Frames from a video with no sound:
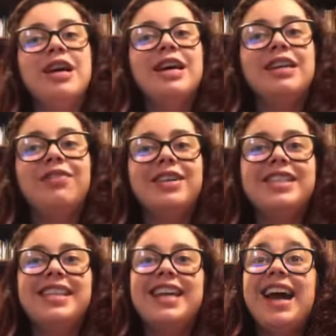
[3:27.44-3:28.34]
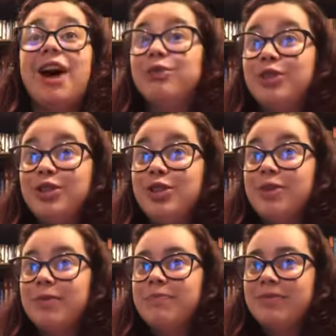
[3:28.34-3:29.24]
que vai ser
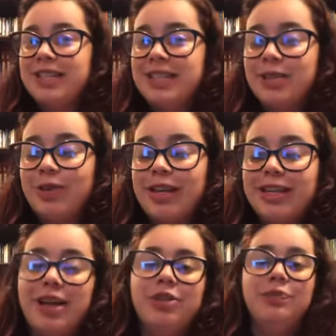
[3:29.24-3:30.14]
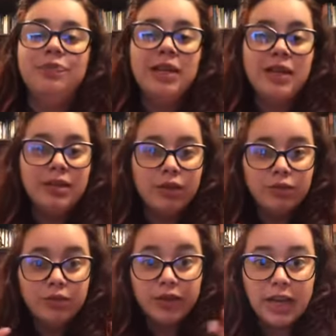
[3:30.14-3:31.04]
autoestima e sexualidade.
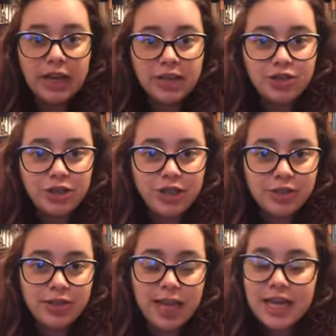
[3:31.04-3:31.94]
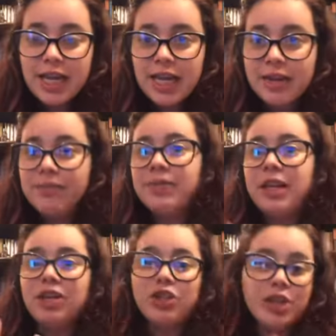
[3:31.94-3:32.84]
Então fiquem ligadinhos aí,
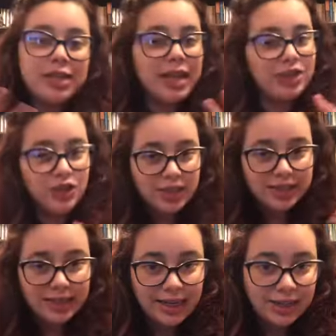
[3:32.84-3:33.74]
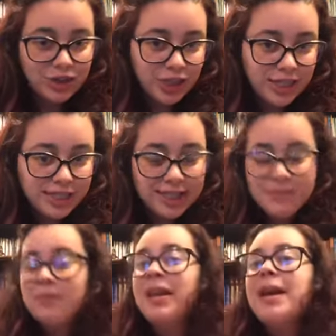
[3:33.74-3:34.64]
ligadinhos, ligadinhas, ligadinhos
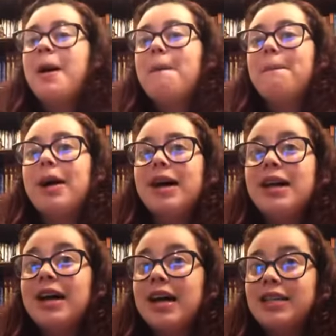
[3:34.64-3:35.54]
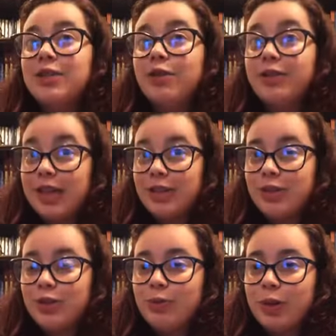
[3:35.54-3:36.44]
para as novidades
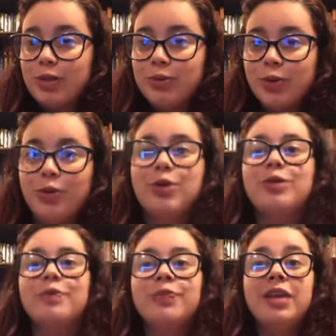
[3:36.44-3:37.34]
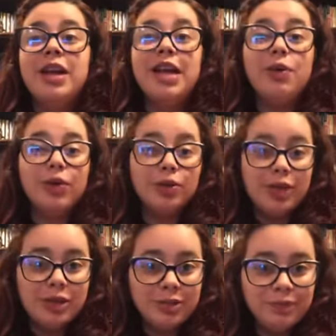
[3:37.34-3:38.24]
do próximo curso. Enquanto
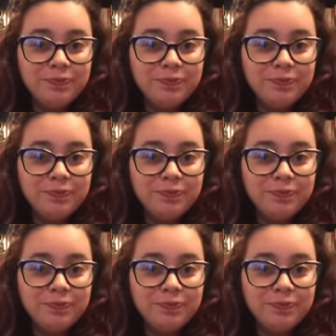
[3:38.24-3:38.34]
isso,